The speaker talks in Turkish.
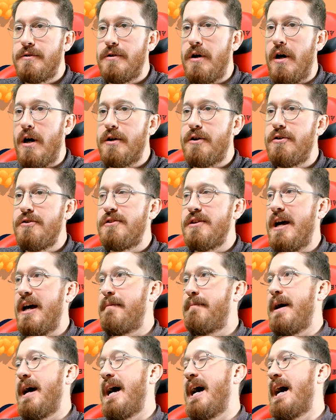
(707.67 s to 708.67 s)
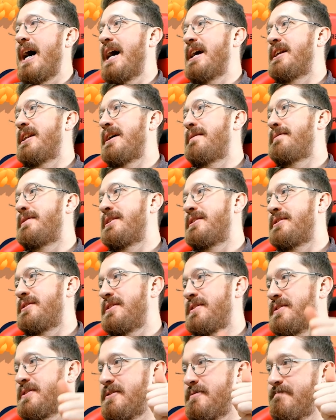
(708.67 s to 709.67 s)
Çok güzel be. Yine
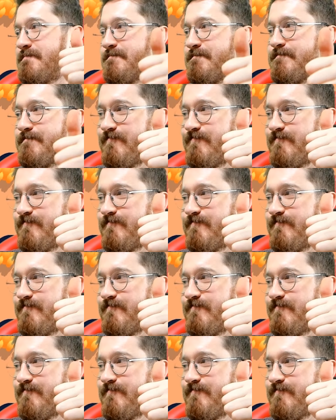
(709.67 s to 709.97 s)
birinciyiz.